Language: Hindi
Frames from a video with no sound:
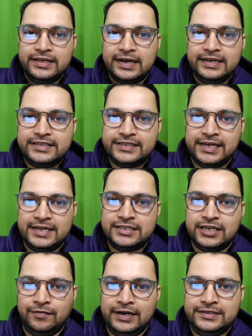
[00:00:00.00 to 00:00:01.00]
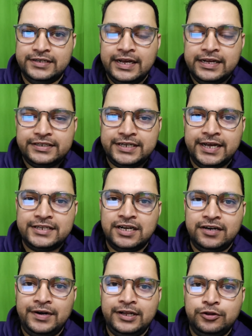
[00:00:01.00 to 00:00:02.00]
यानी छः जनवरी छः
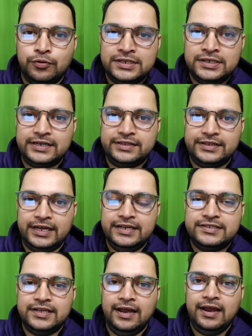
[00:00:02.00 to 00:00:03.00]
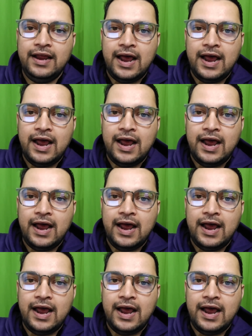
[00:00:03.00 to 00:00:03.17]
जनवरी 2023 से